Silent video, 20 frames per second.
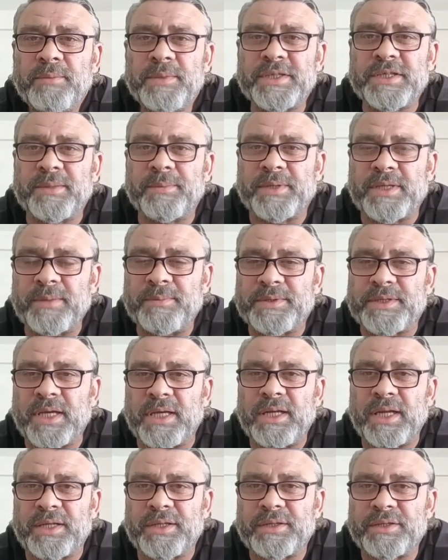Bizim
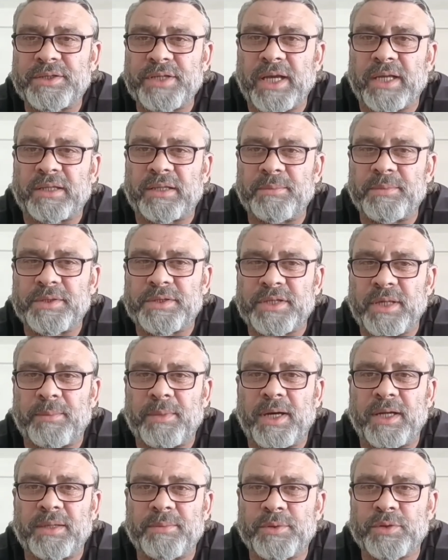kimseyle şeklimiz
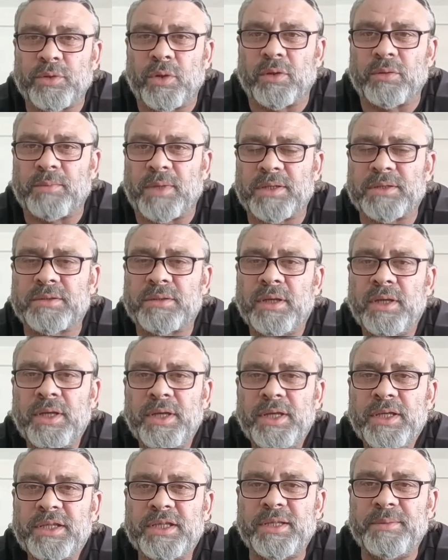şemalimiz olmaz.
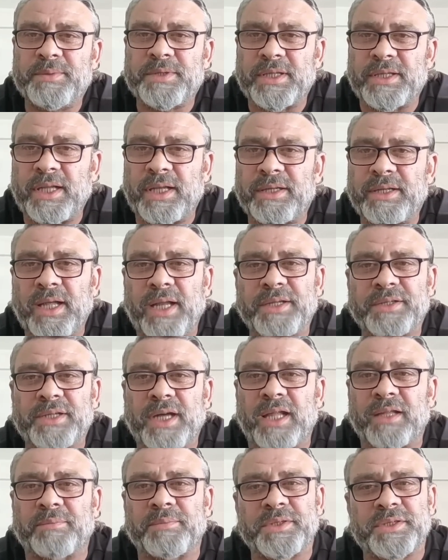Kimseden
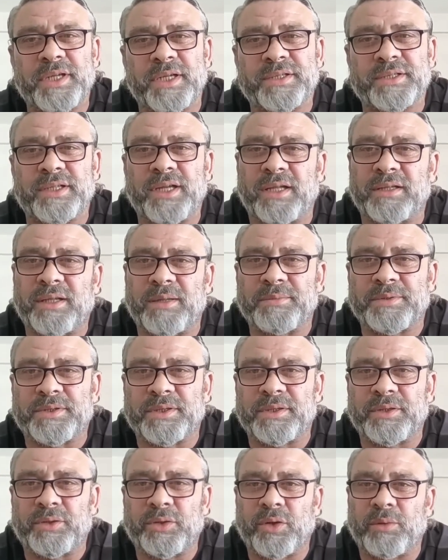yani 60 yaşına
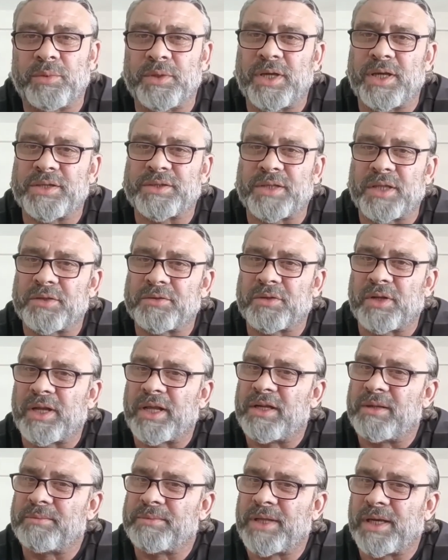adamsın diyor bu yaştan
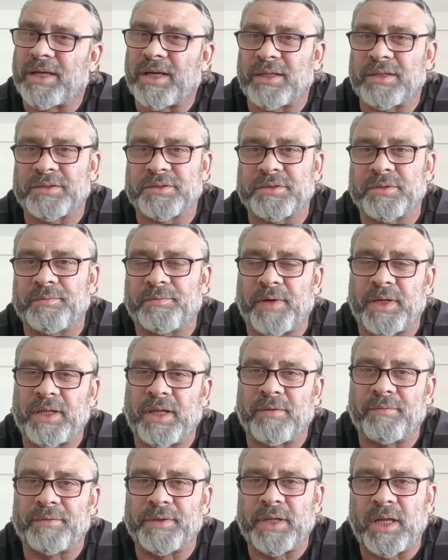sonra elimde kalırsın
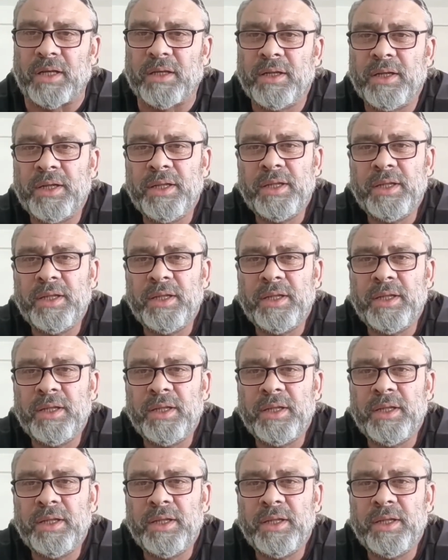falan filan.